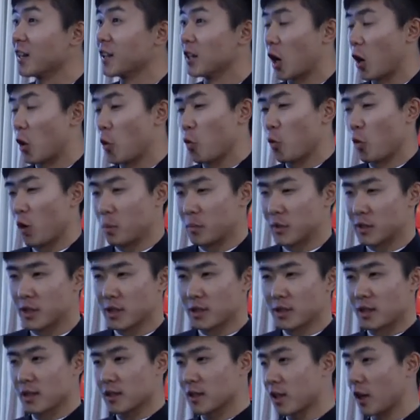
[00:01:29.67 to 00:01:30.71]
然后我们
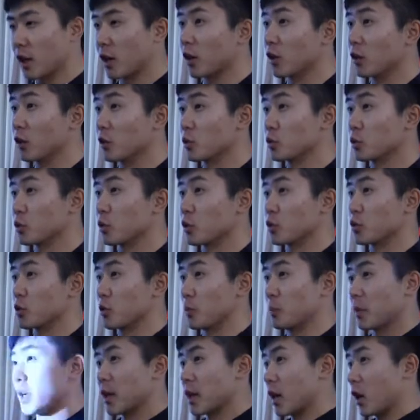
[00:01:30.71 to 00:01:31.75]
现在在合作，
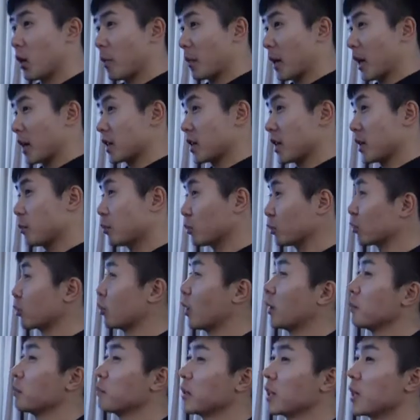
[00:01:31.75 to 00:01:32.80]
准备要把这部
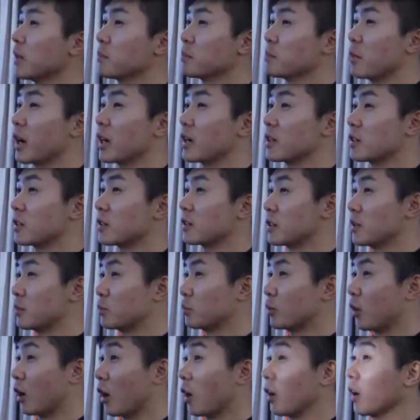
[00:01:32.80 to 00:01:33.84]
短片拍成一
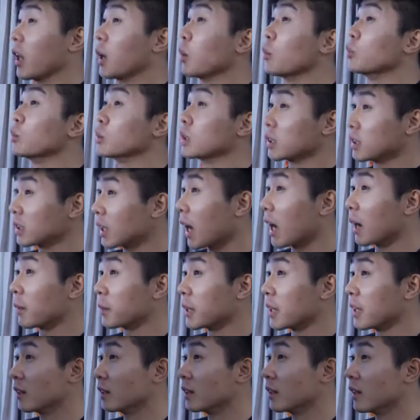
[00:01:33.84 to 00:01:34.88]
部好莱坞的大
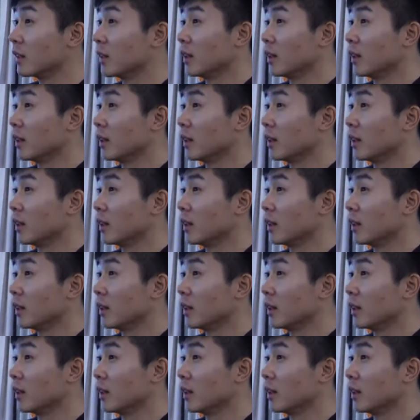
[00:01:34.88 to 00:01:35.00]
片。